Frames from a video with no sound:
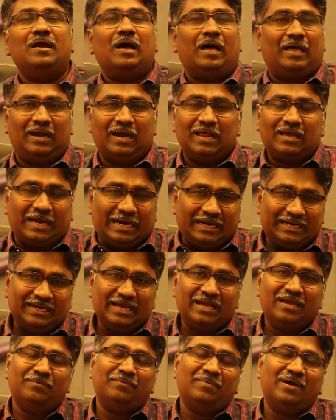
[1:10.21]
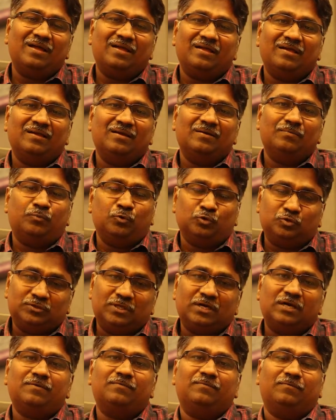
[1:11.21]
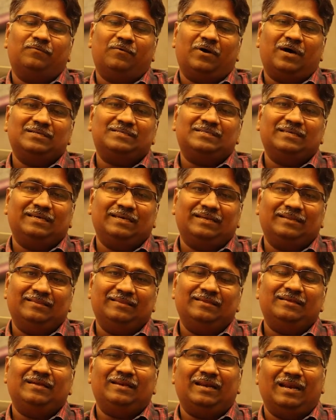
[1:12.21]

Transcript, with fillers: அதனால் கட்டாயமாக புத்தகம் வாசிக்கிறது